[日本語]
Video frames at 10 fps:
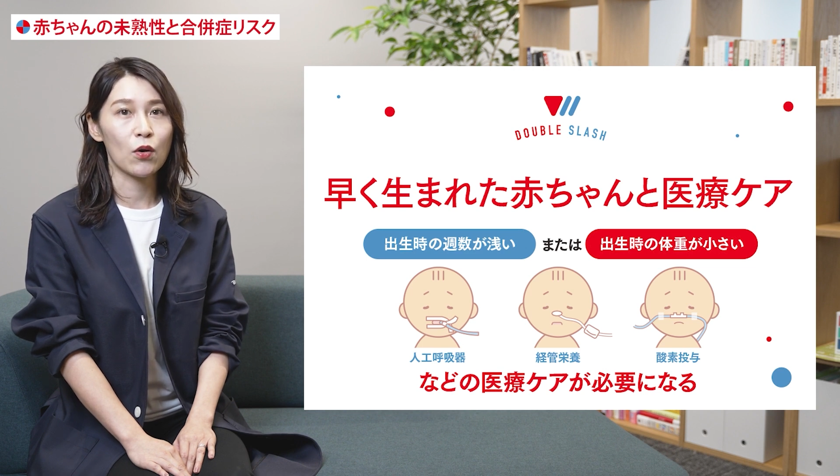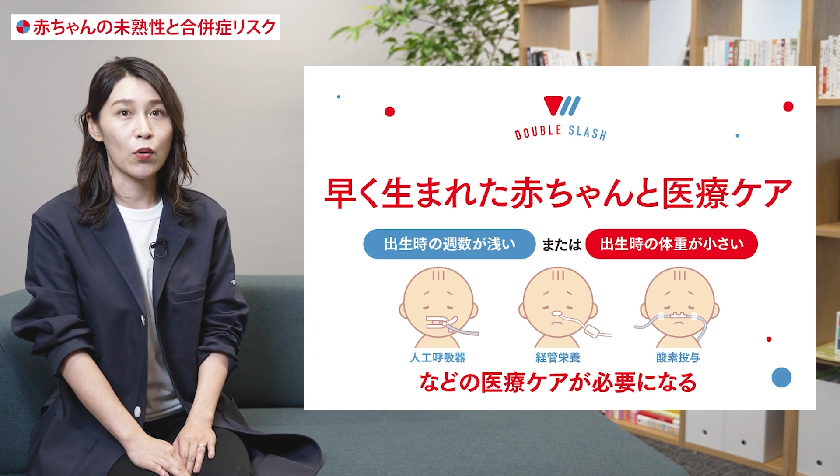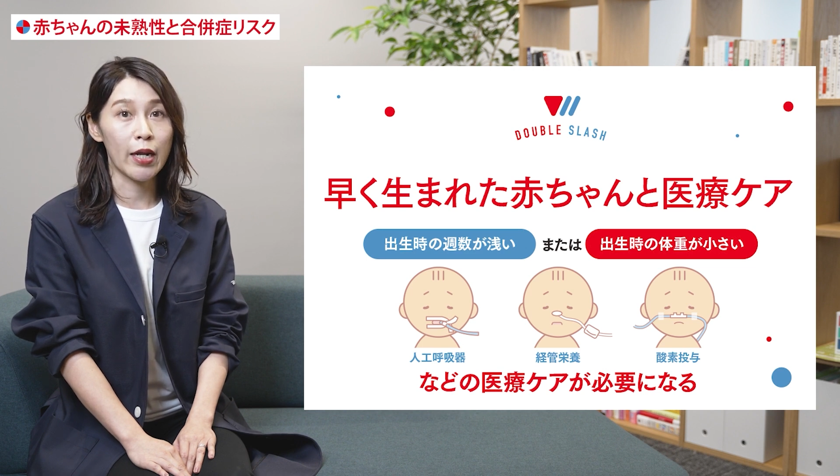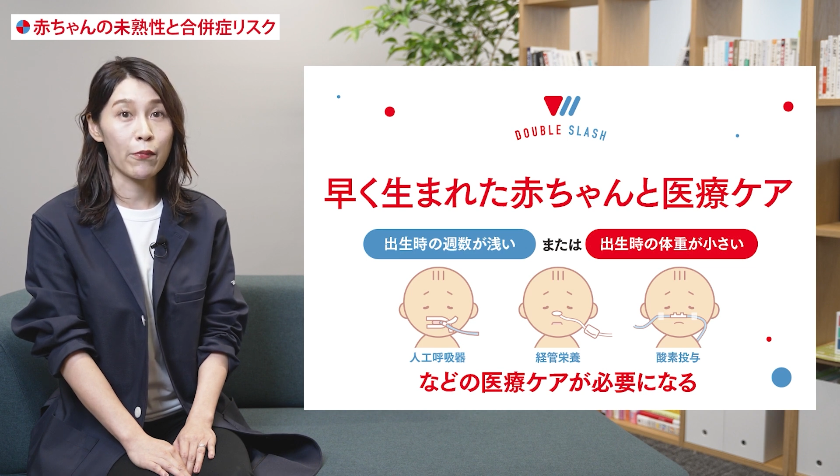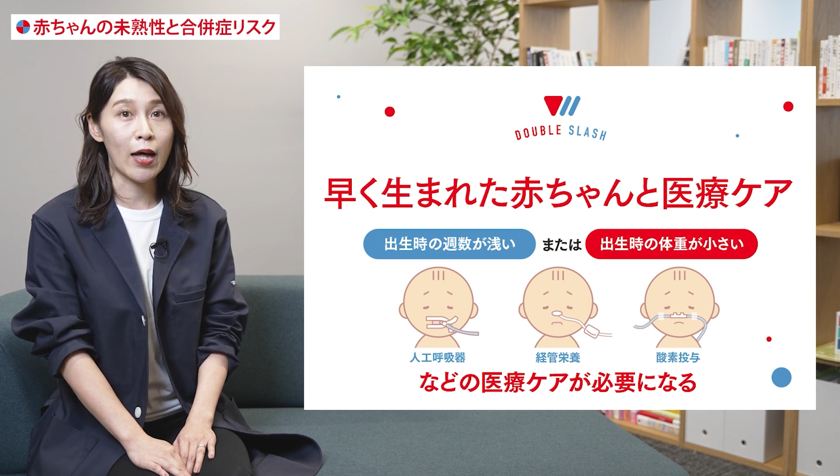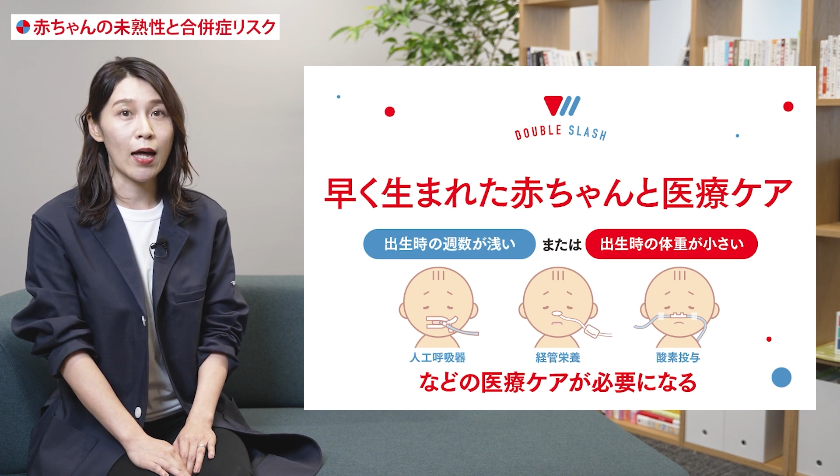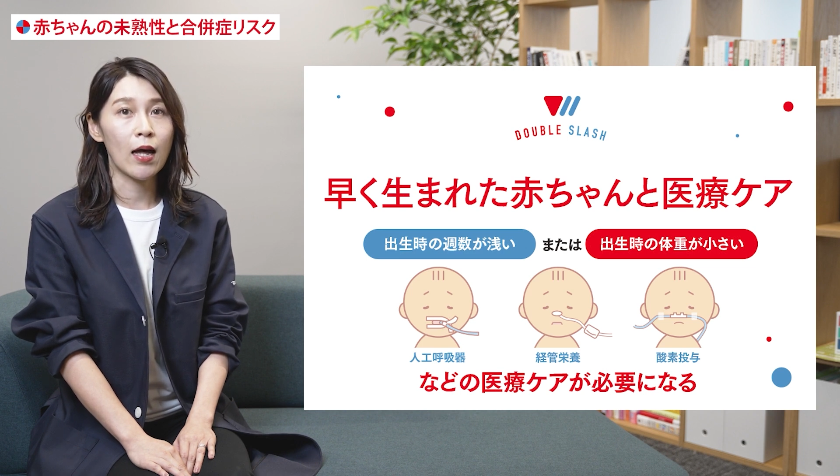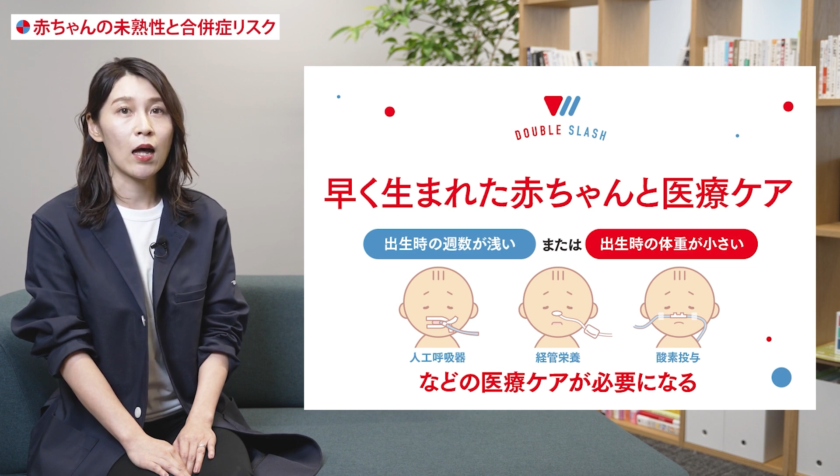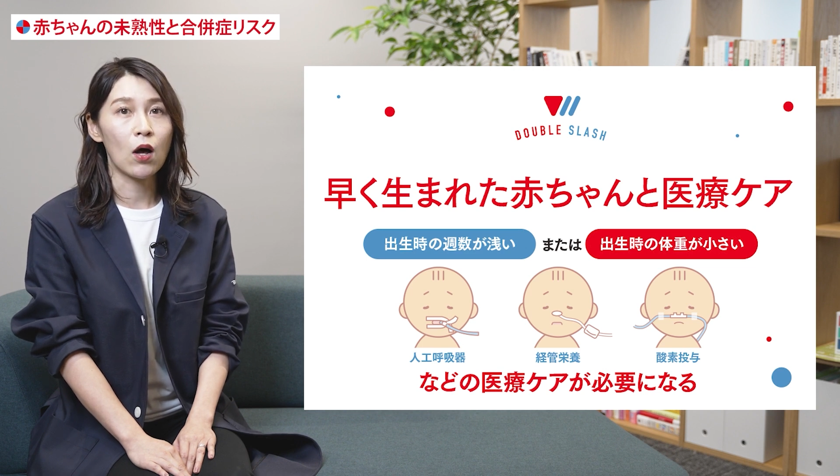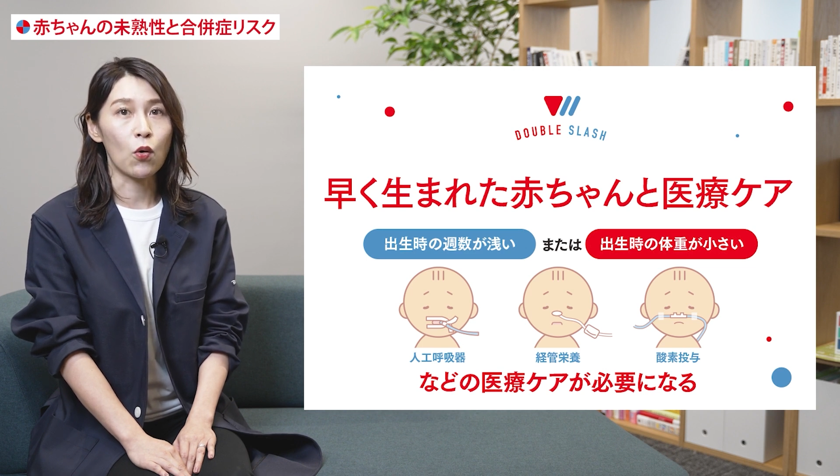これは
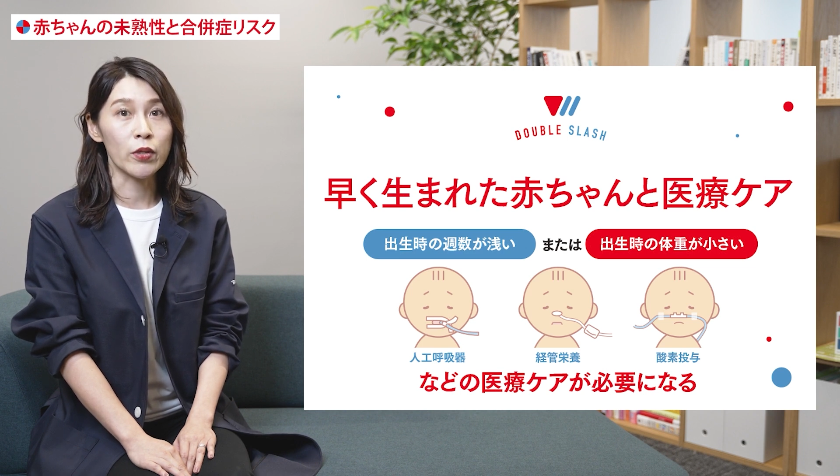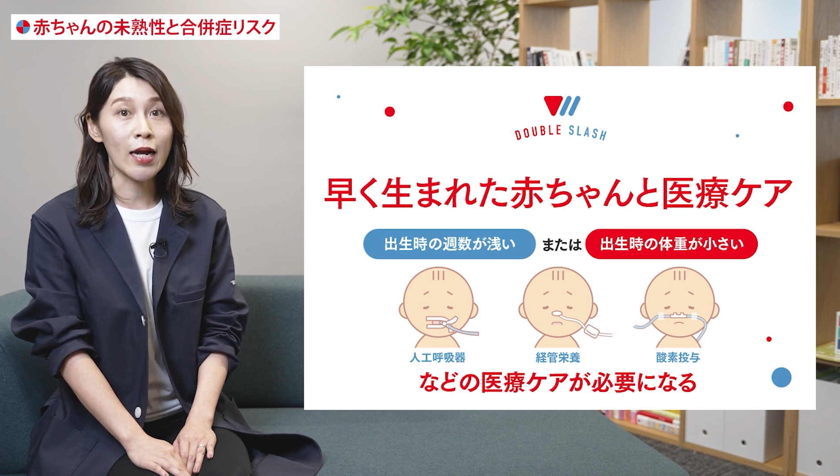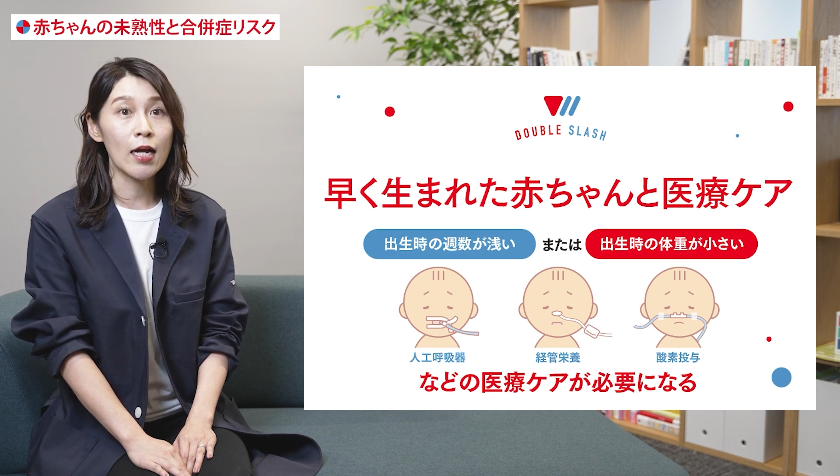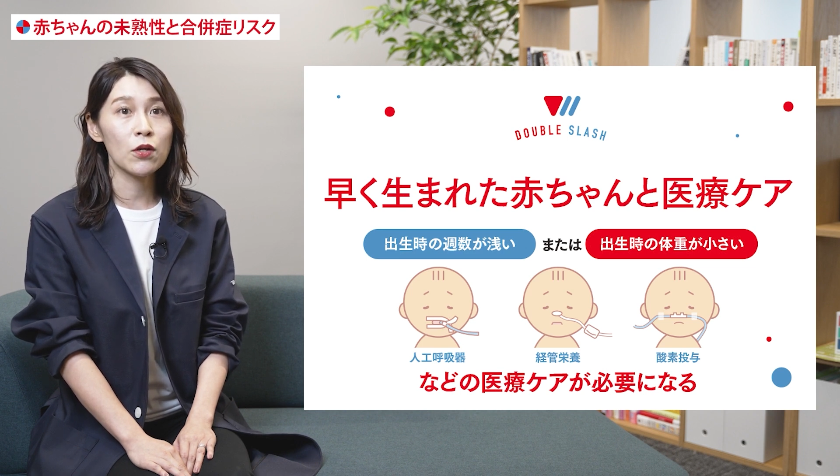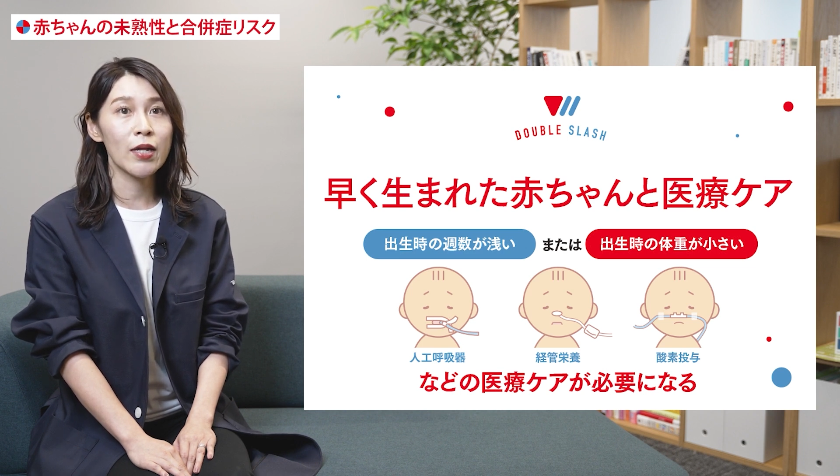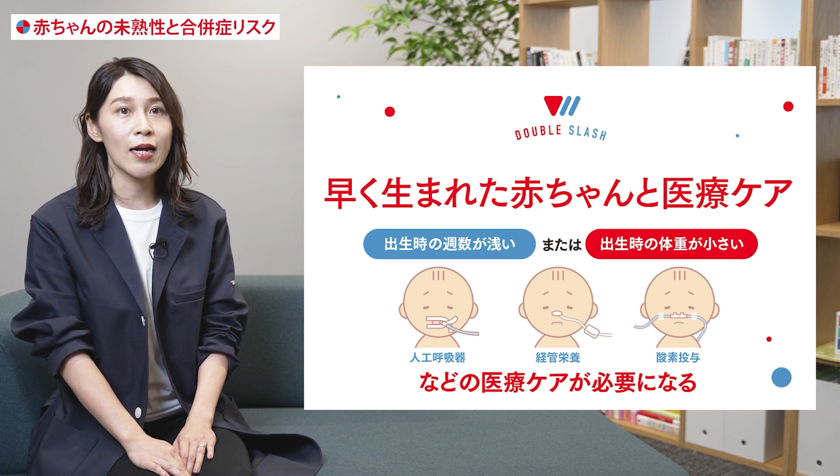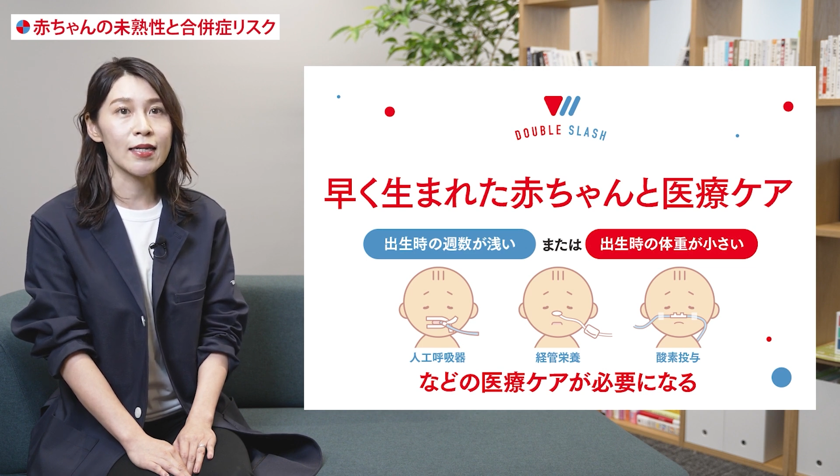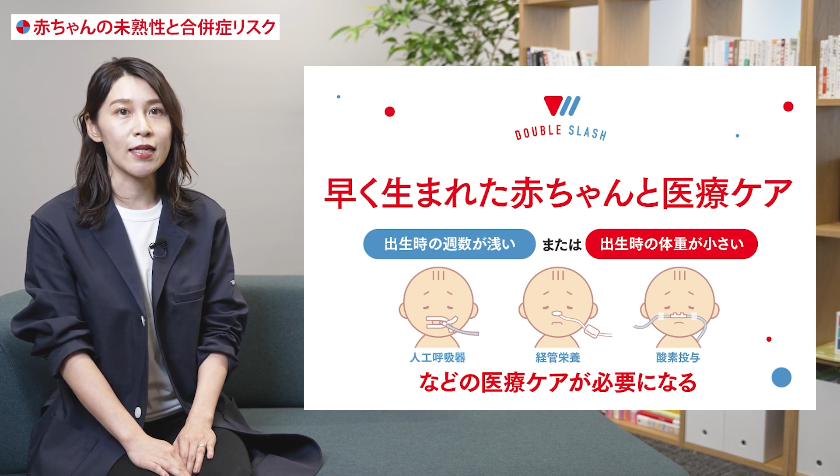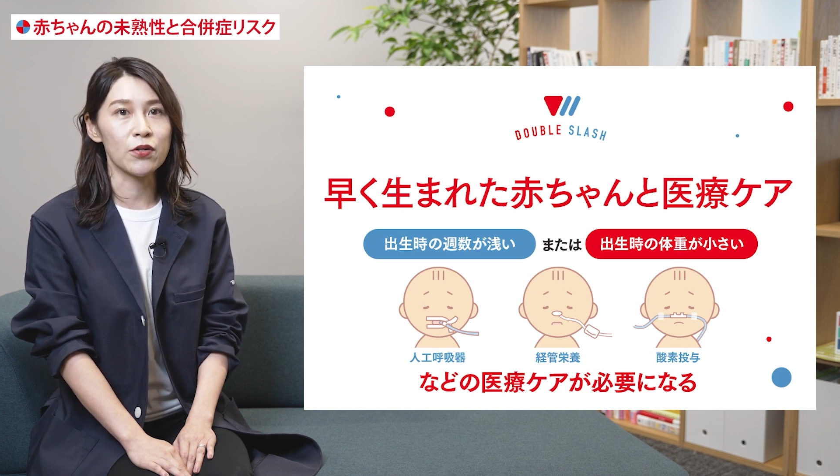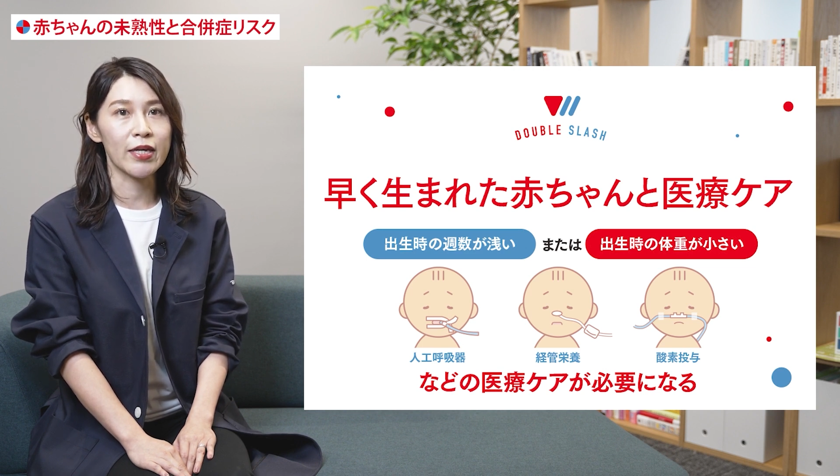お腹の中
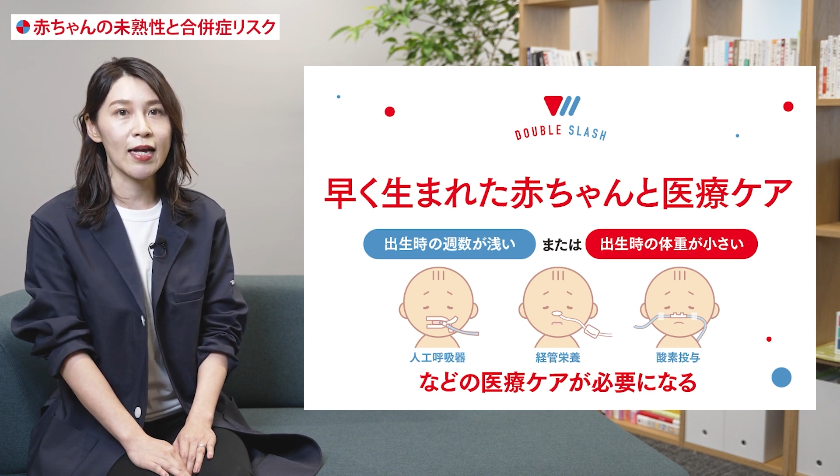にいる期